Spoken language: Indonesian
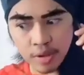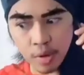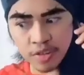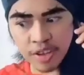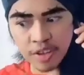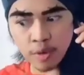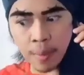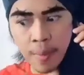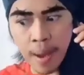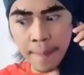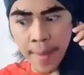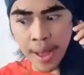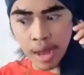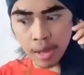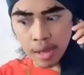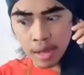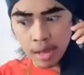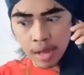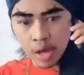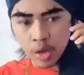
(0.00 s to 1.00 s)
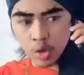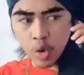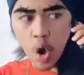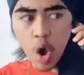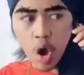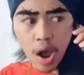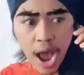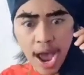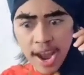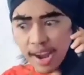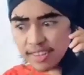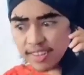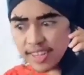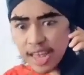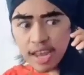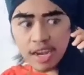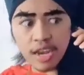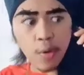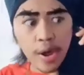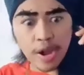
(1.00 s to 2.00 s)
sih urus siswa Bapak? Kok
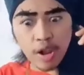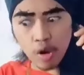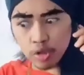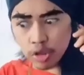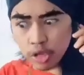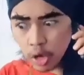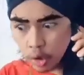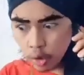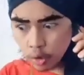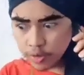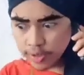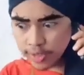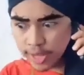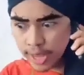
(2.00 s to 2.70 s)
saya di warrior terus